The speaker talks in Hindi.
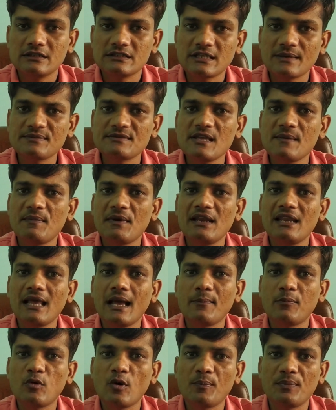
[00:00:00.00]
सबसे पहले
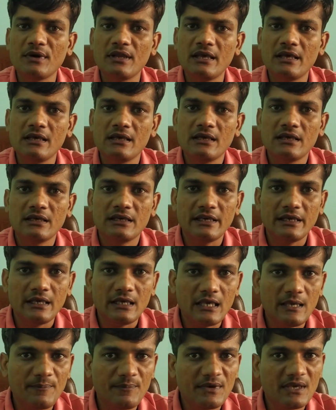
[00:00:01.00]
आपको अपने
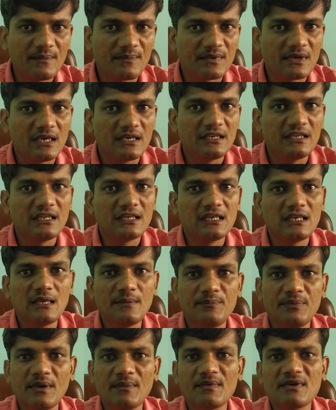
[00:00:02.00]
एफ e के यानी कि
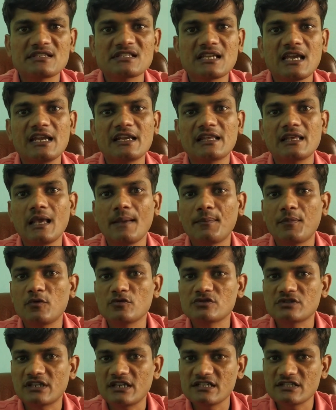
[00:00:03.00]
एफ e की साइट की
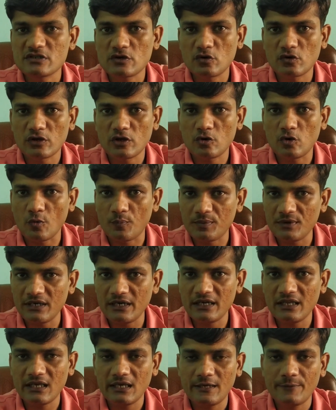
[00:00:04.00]
आपको शॉट की कॉपी
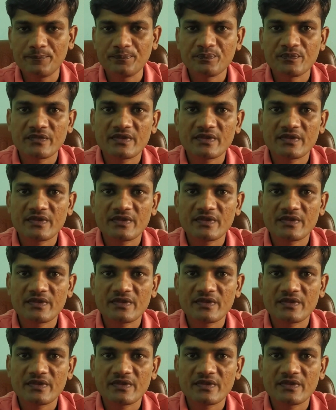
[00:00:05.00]
लेनी है